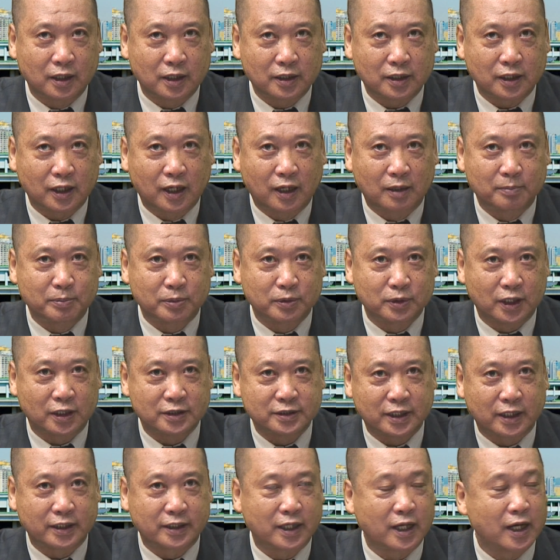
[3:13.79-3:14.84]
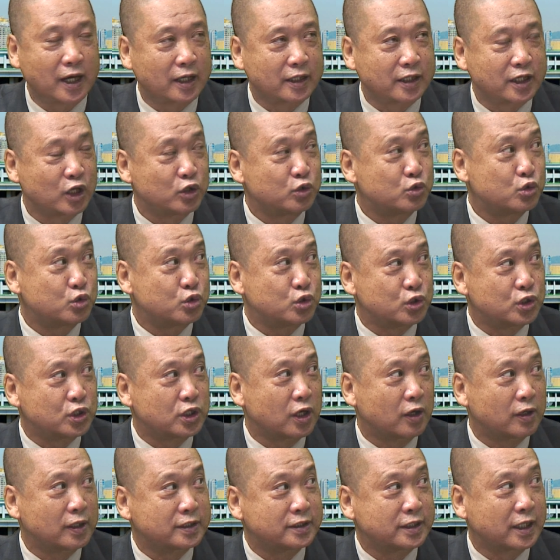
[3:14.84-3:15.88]
特朗普呢在第2天取
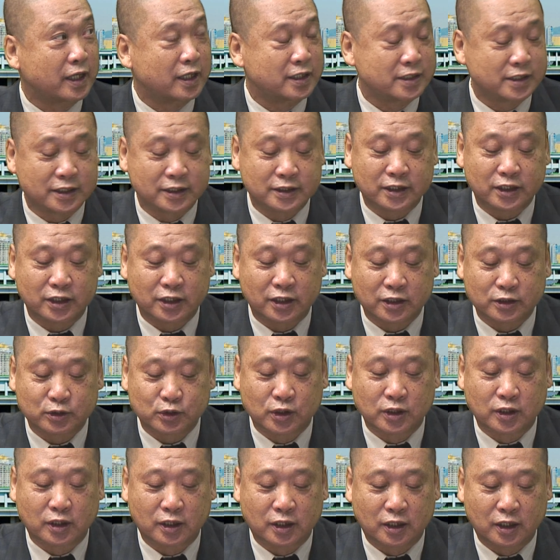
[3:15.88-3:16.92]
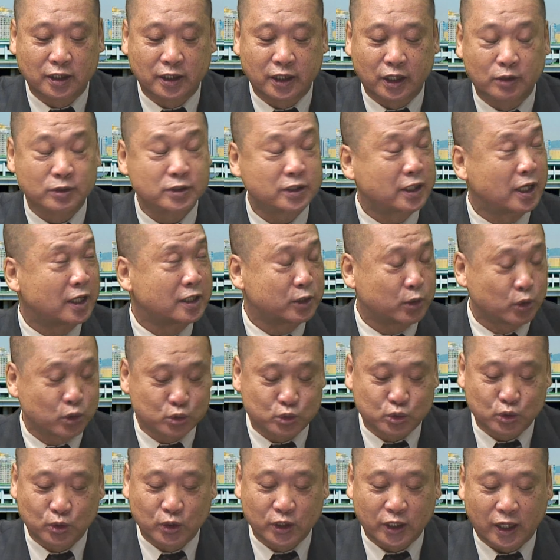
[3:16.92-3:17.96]
消了这个行程，就理由是刚才我
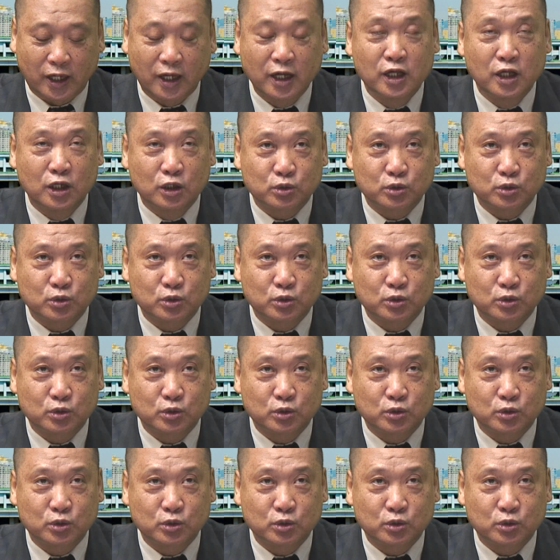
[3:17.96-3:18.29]
说的。